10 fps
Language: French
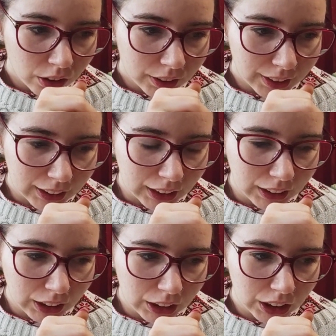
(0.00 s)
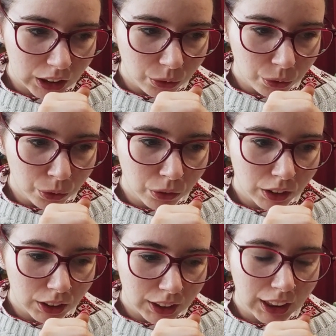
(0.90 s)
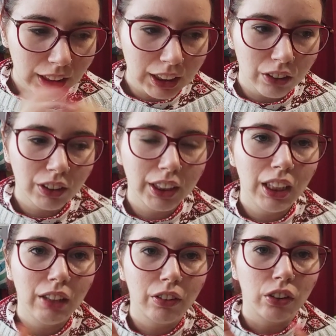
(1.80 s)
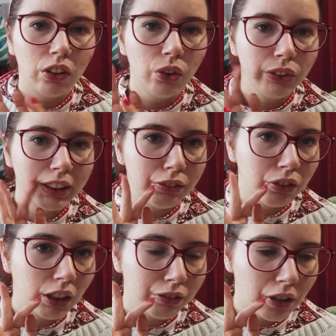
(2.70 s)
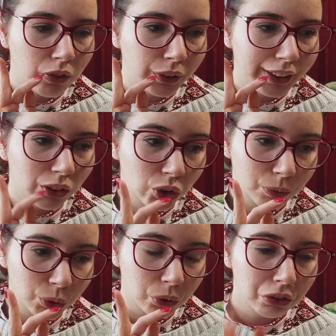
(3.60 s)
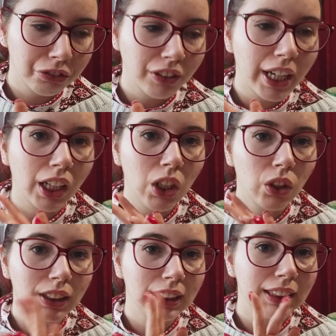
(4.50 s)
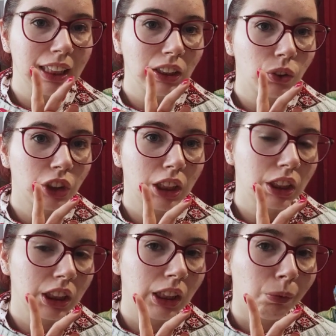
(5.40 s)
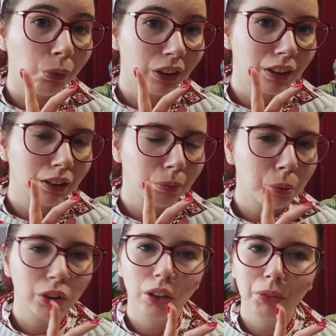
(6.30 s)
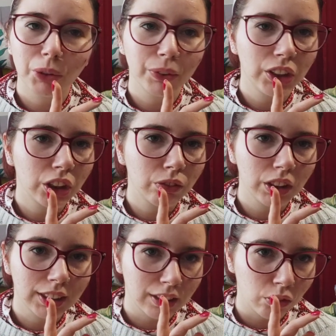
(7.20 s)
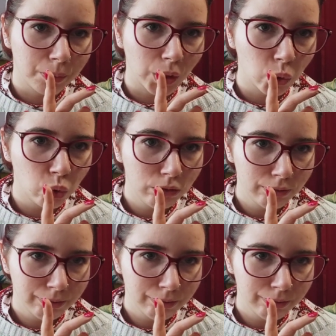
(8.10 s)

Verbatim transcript: Cette année, j'ai eu quatre calendriers de l'avant, le Sephora favorite que je me suis offert, l'Occitane que j'ai acheté à moins 30%, mais je peux déjà vous dire que ça vaut pas le coup.